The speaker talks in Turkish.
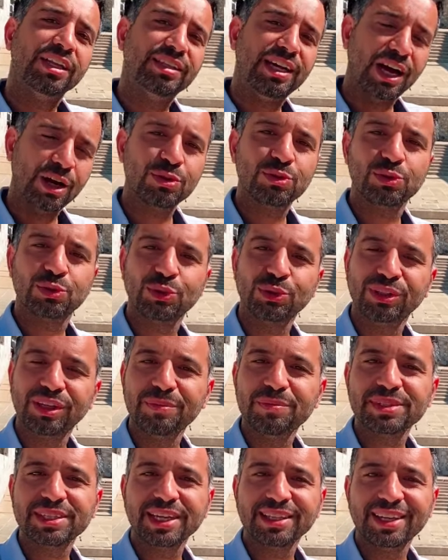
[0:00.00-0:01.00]
Tarsus
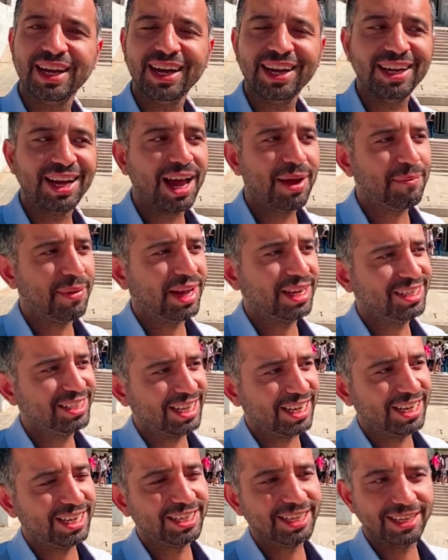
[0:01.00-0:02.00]
rotamıza da hemen
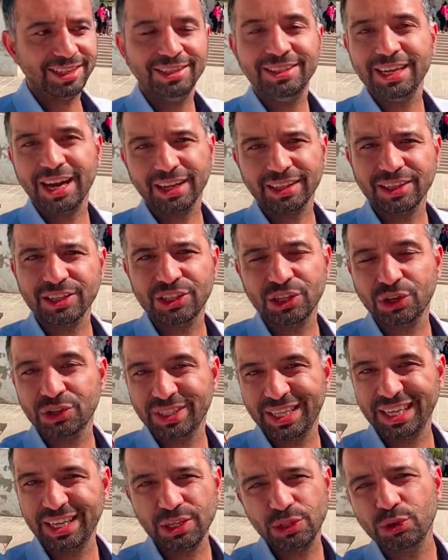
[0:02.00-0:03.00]
şehrin yaklaşık
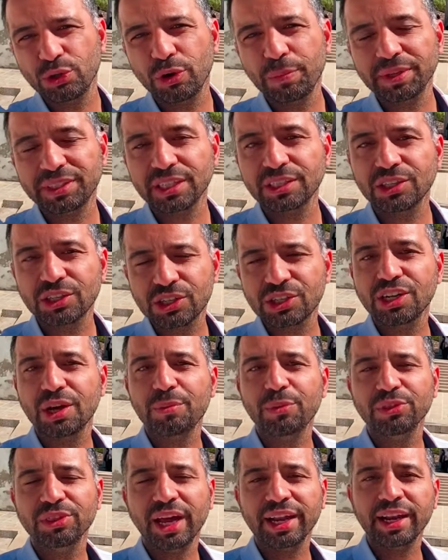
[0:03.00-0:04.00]
8 kilometre
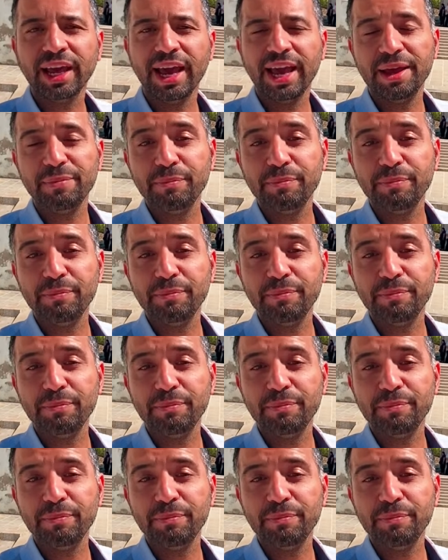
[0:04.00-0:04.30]
dışında bulunan